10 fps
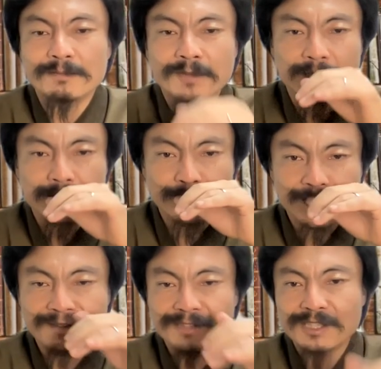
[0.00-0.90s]
まあ、
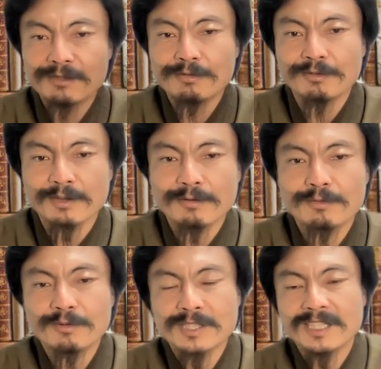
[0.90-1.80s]
焼却にしとくとね、こ
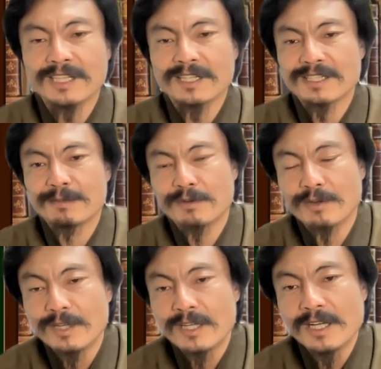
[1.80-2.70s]
の敷金が全
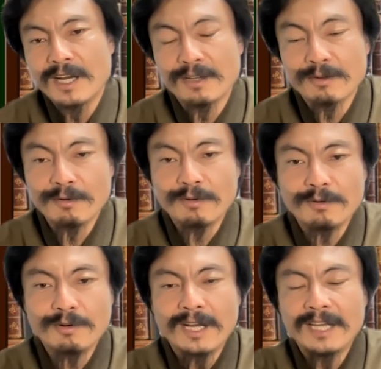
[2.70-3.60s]
部、あ
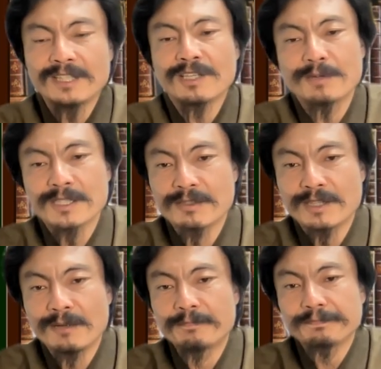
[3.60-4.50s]
の入ってきますん
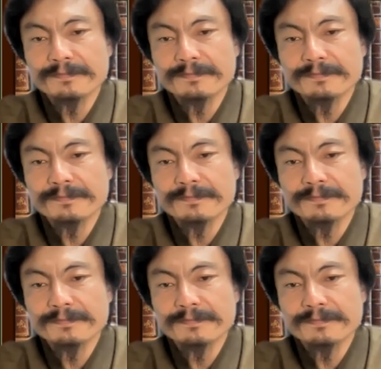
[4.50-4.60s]
で、